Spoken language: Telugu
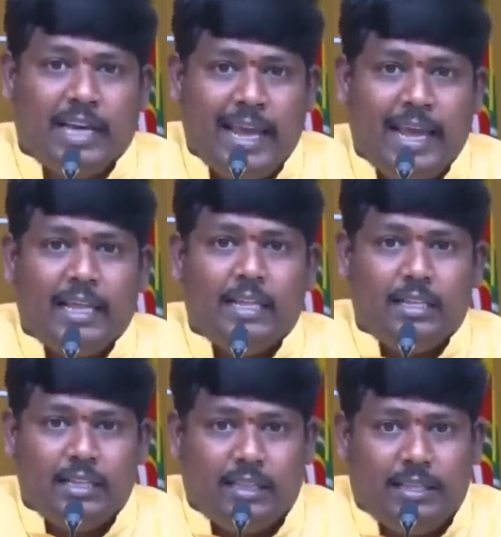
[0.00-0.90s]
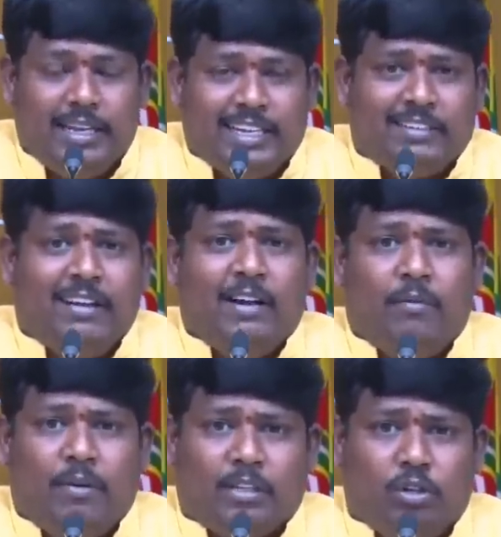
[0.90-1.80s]
సరే ఈ
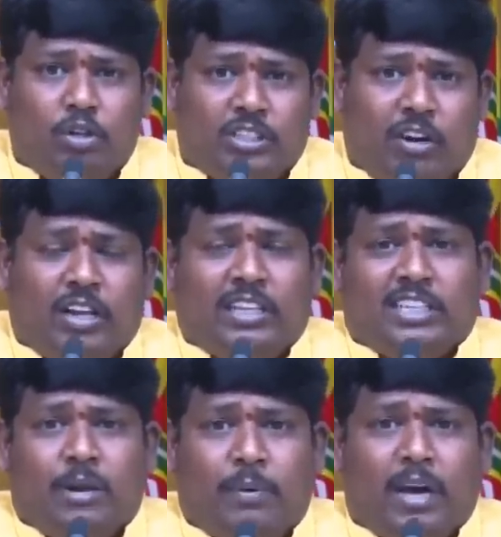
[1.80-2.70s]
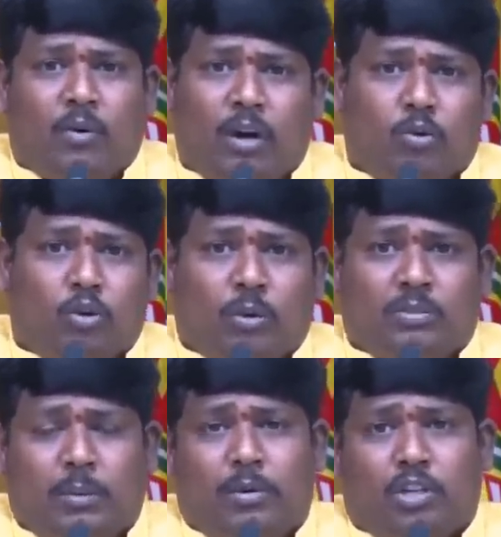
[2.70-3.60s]
నిజమైన వ్యక్తులు ఎవరైతే చనిపోయారో వారి
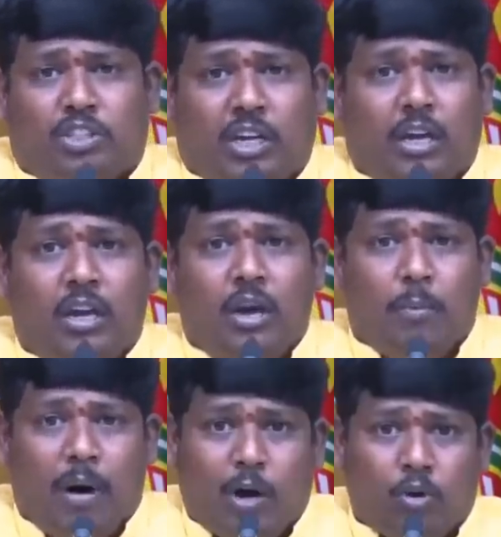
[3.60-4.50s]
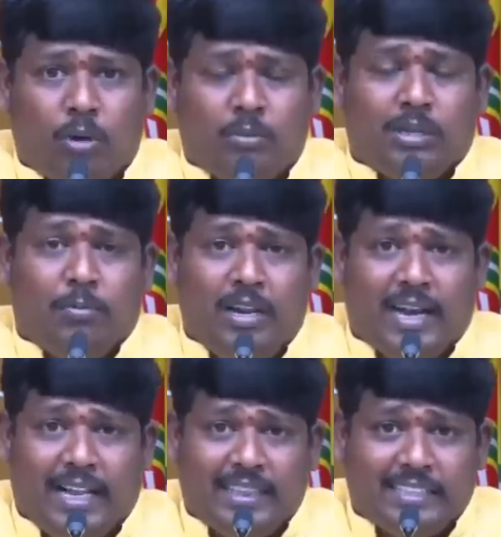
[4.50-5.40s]
కుటుంబ సభ్యులు వచ్చి మా కుటుంబ
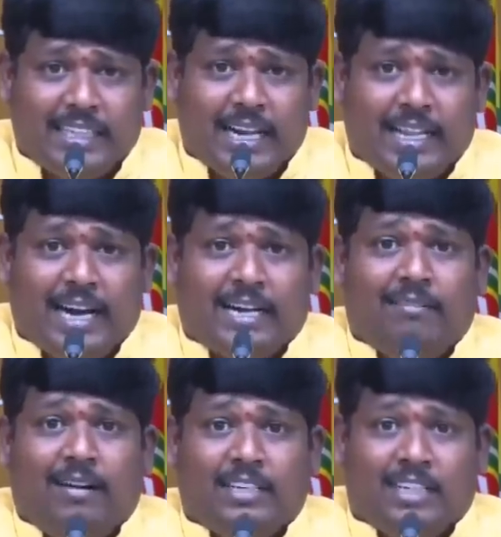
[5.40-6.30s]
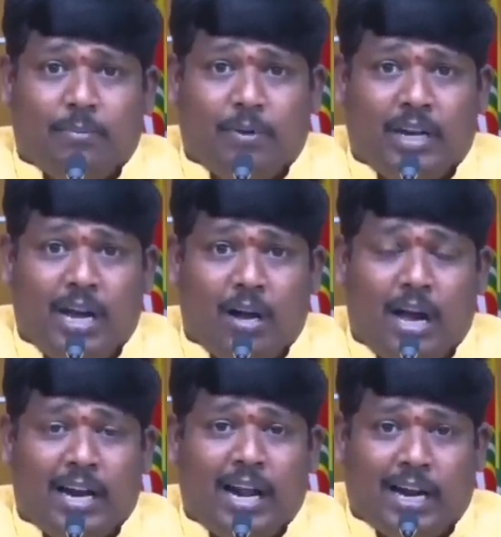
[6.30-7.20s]
సభ్యులు ఈ కల్తీసారా తాగడం వల్ల చనిపోయినా
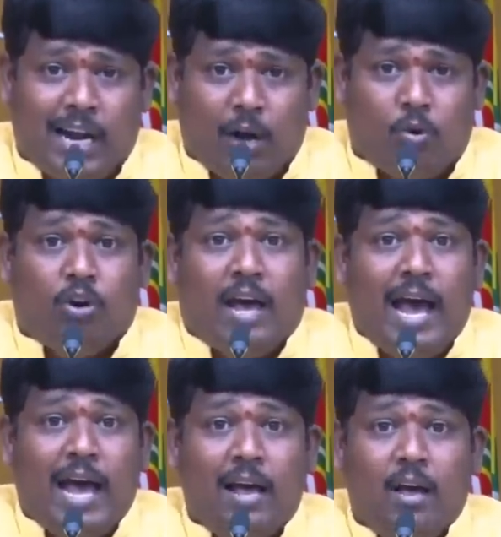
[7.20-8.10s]
అన్న అన్నా కూడా